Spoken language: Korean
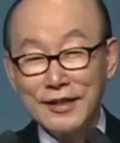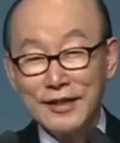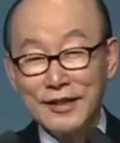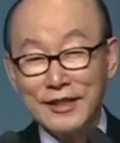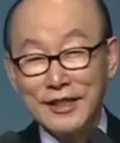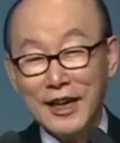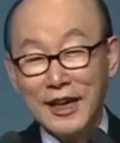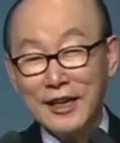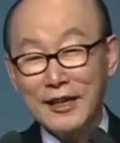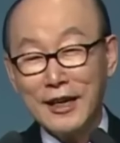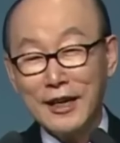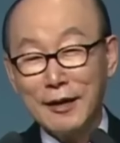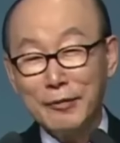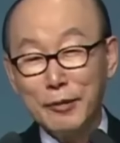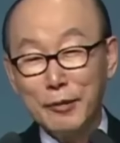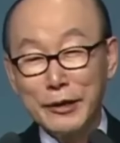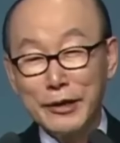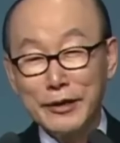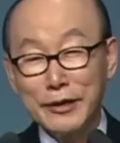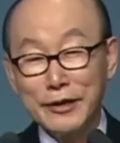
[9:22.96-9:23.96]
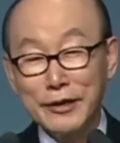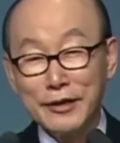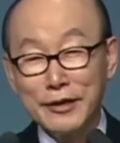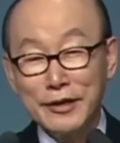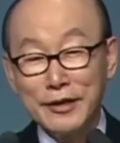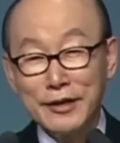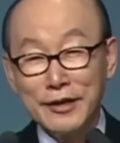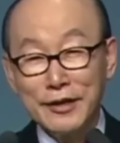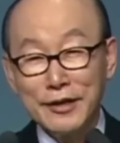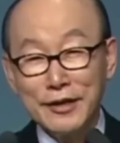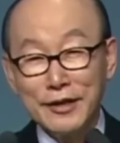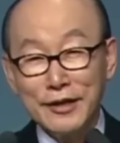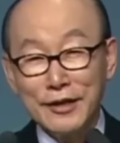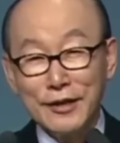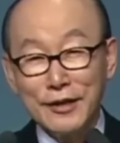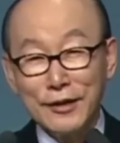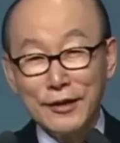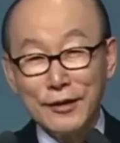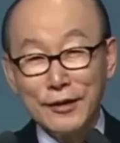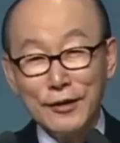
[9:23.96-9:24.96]
살다가 보면은
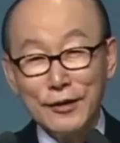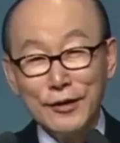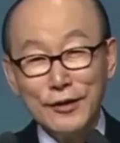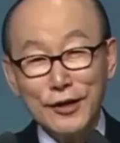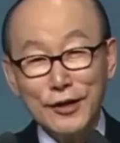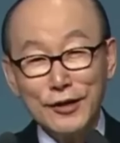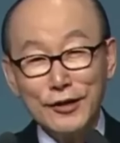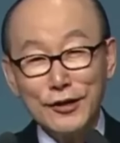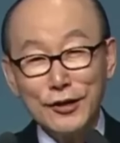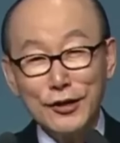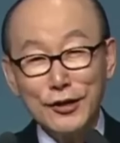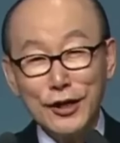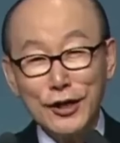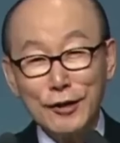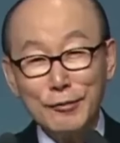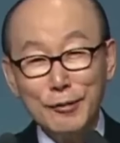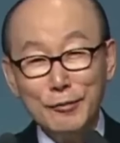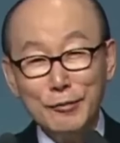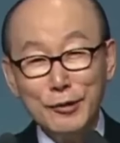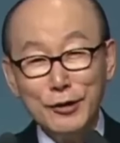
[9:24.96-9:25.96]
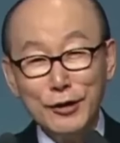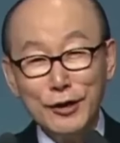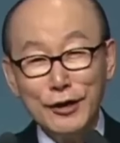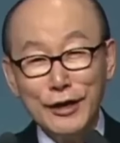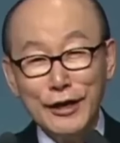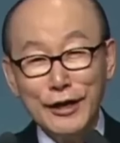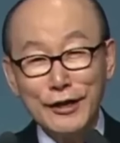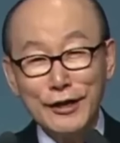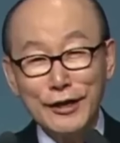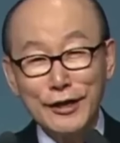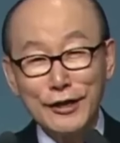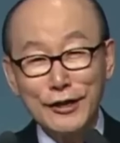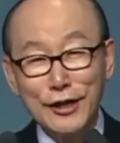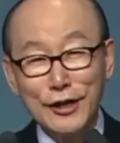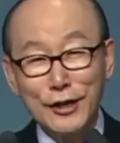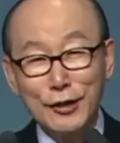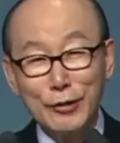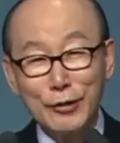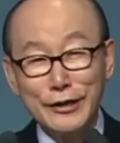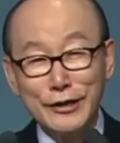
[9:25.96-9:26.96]
어떻게 저 사람 음성을 내가 그렇게
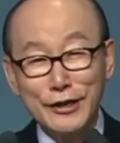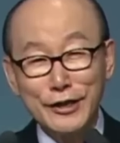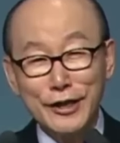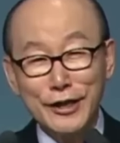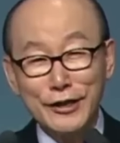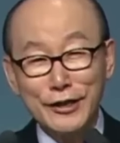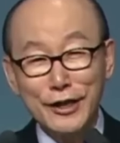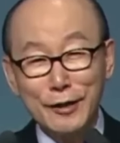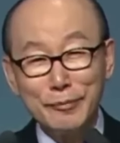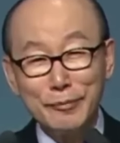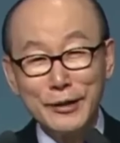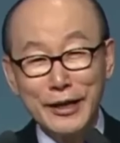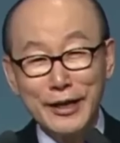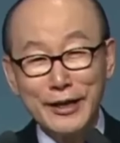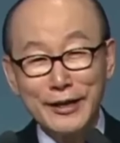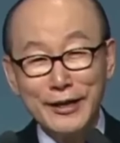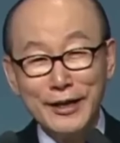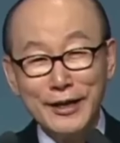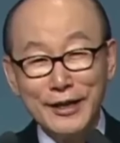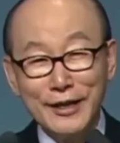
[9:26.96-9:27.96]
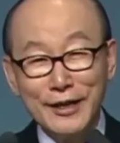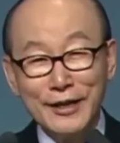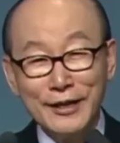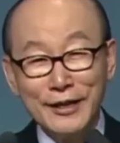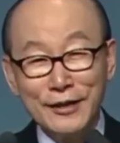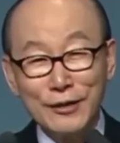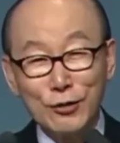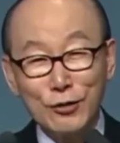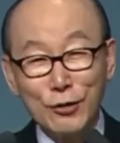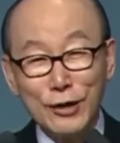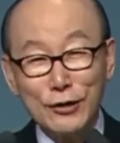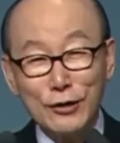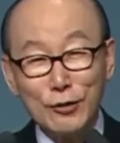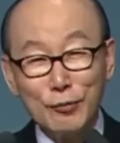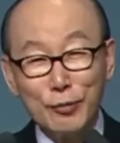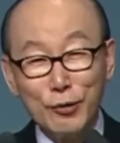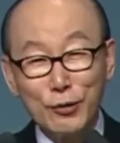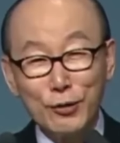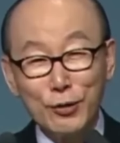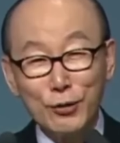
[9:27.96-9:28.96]
즐거워했을까? 참 내가 돌아도
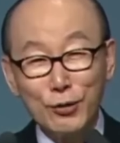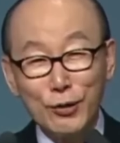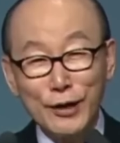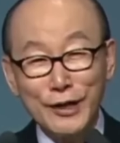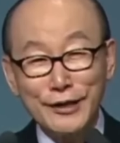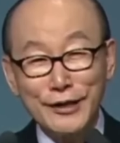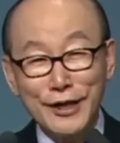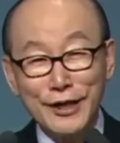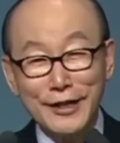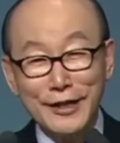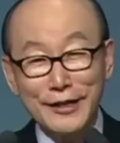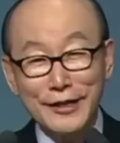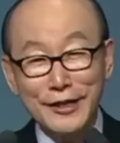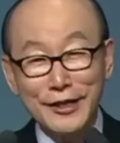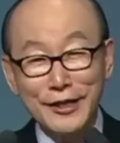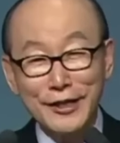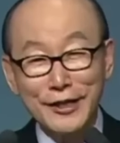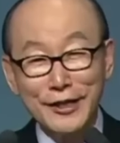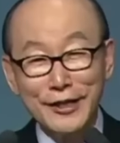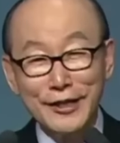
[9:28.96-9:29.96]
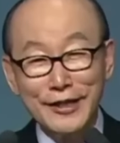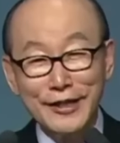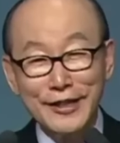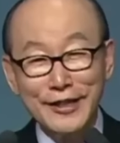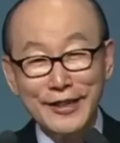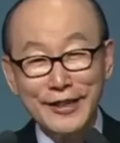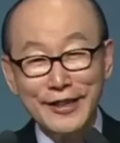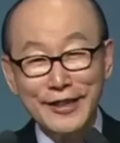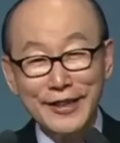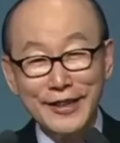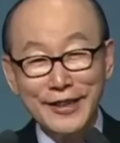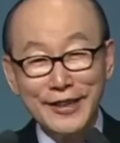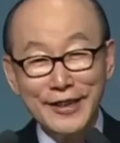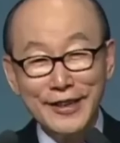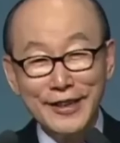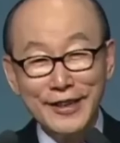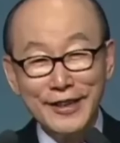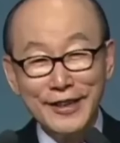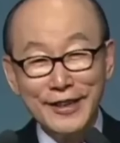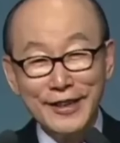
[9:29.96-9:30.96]
보통 돌았지 않았지.
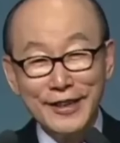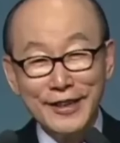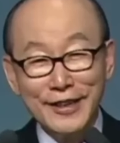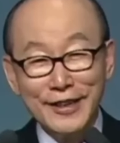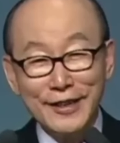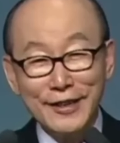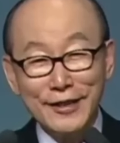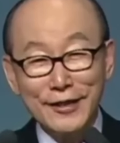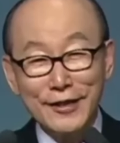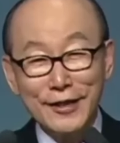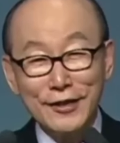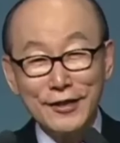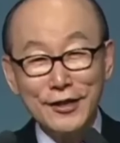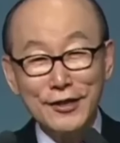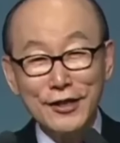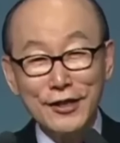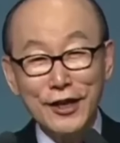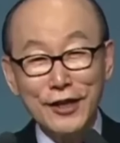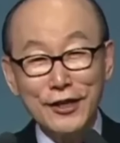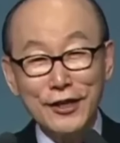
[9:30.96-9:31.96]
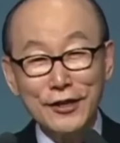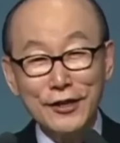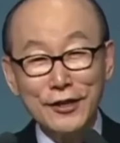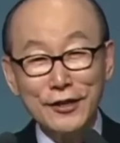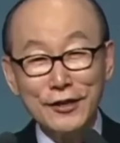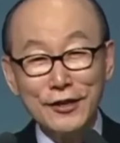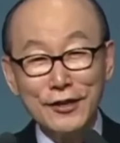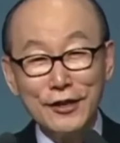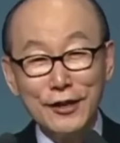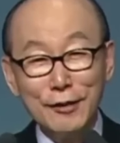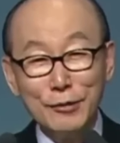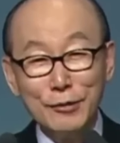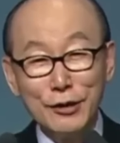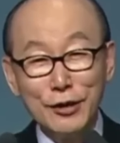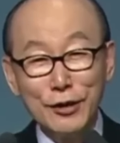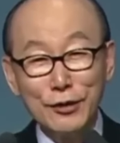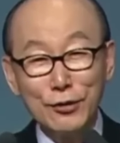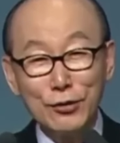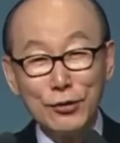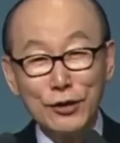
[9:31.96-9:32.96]
그러나 그때는
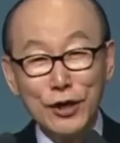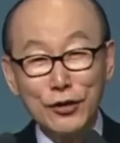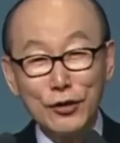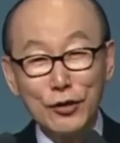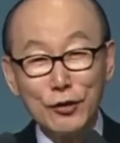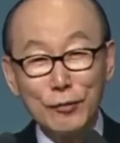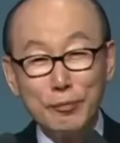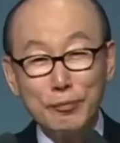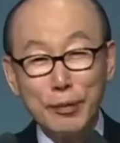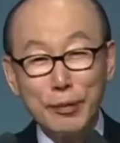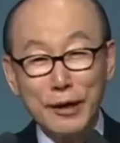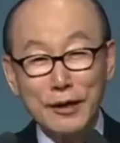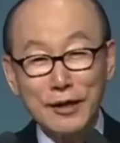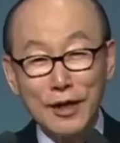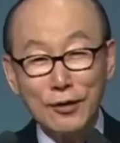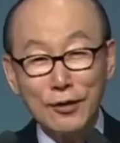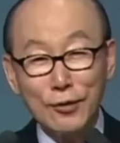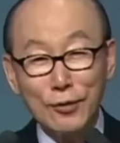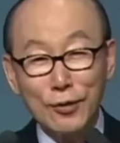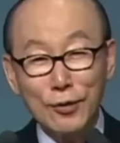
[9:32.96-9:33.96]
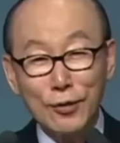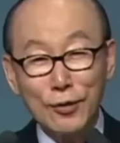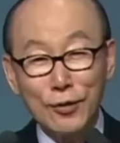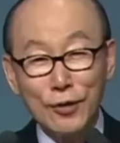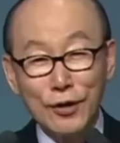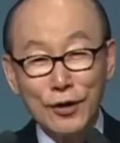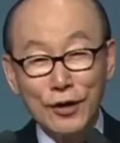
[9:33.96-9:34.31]
음성조차도 반갑고